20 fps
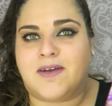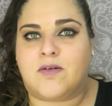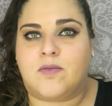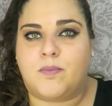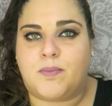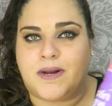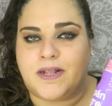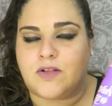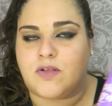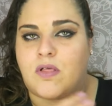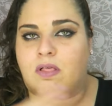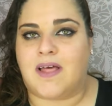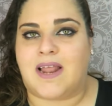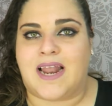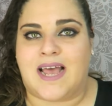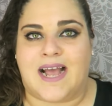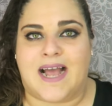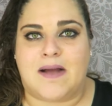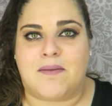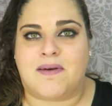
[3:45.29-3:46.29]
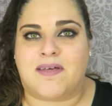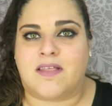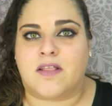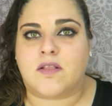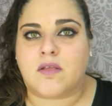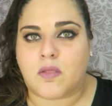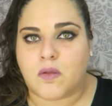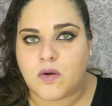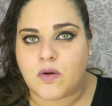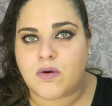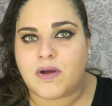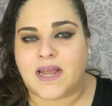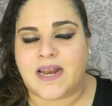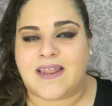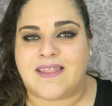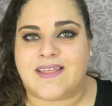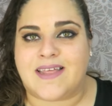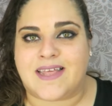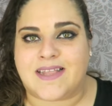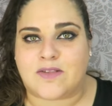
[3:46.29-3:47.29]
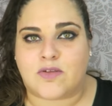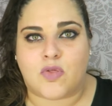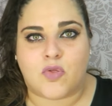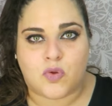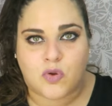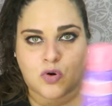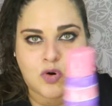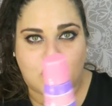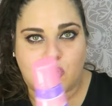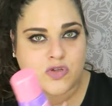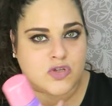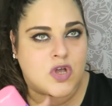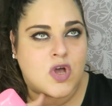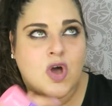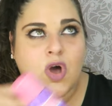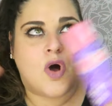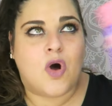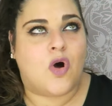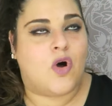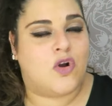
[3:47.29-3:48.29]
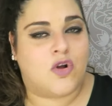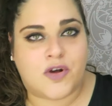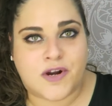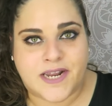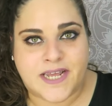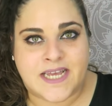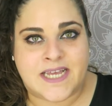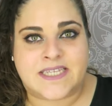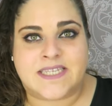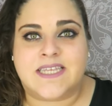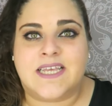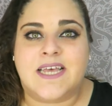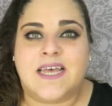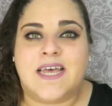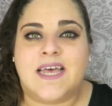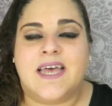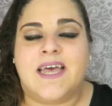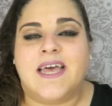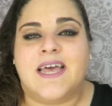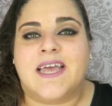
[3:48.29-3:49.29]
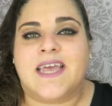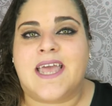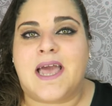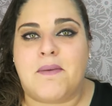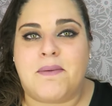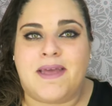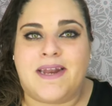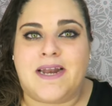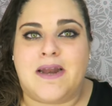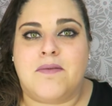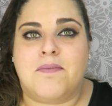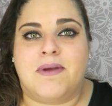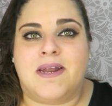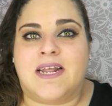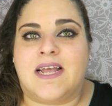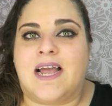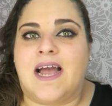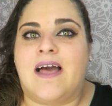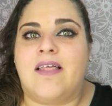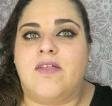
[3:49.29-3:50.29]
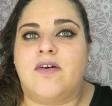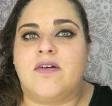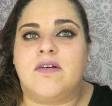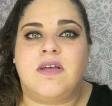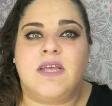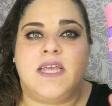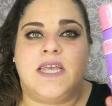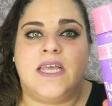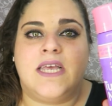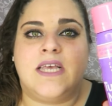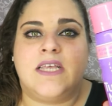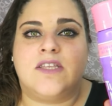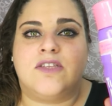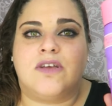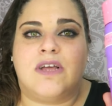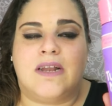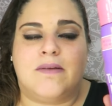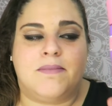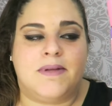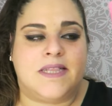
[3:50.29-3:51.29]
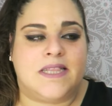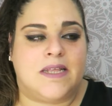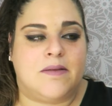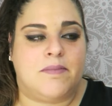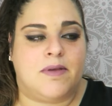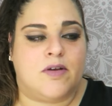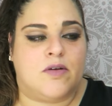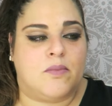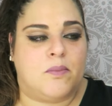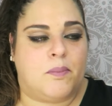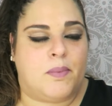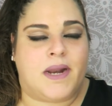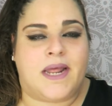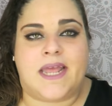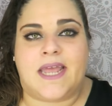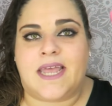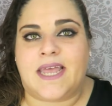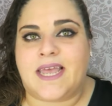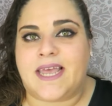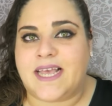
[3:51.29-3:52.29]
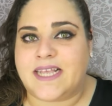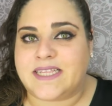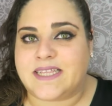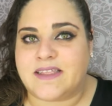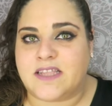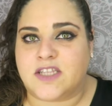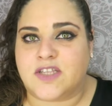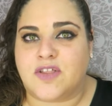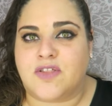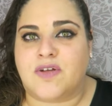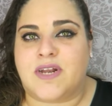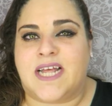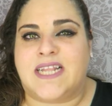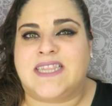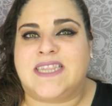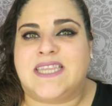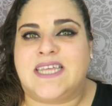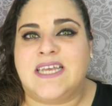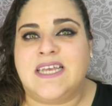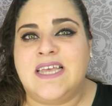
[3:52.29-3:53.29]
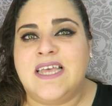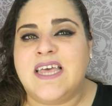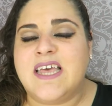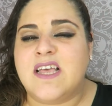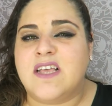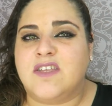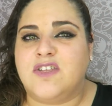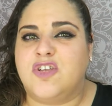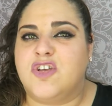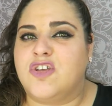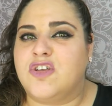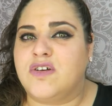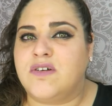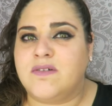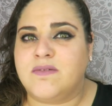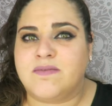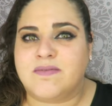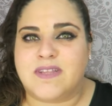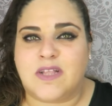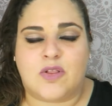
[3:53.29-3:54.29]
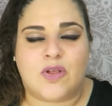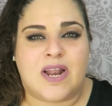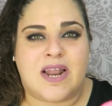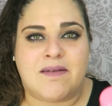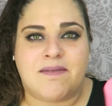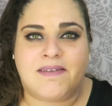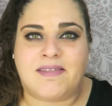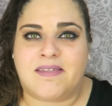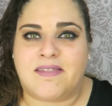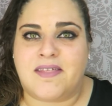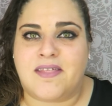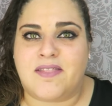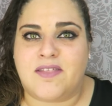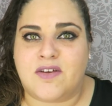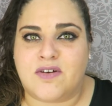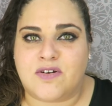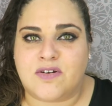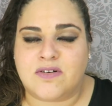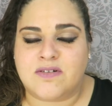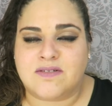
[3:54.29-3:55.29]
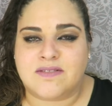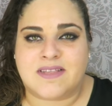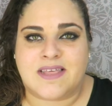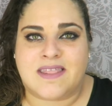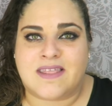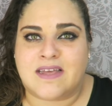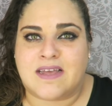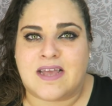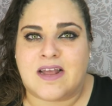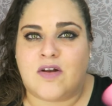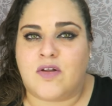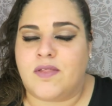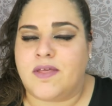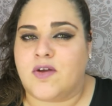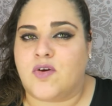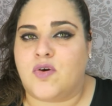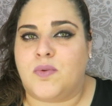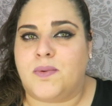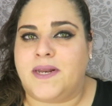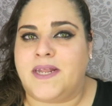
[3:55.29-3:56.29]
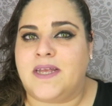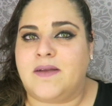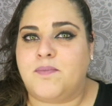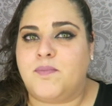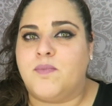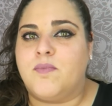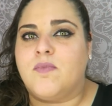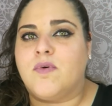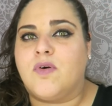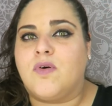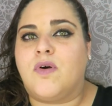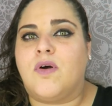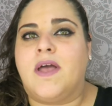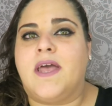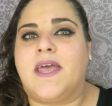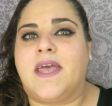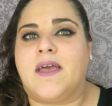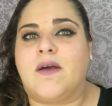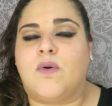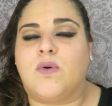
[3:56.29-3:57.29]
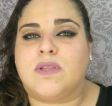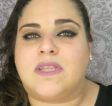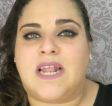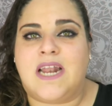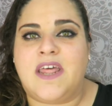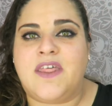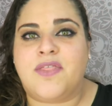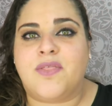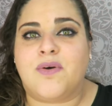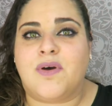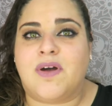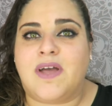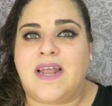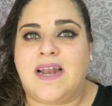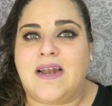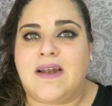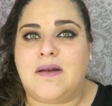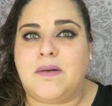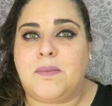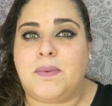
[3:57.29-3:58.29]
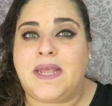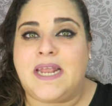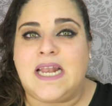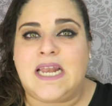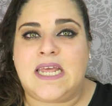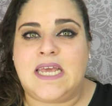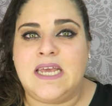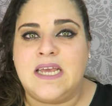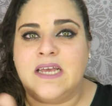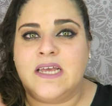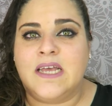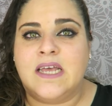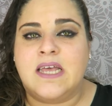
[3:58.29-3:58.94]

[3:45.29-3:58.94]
Me compré toda la gama de todos los geles De todos los olores que había en el mercado Y solamente me compré este desodorante Yo de toda la vida de Dios Desde que lo descubrí eh, Utilizo el Billy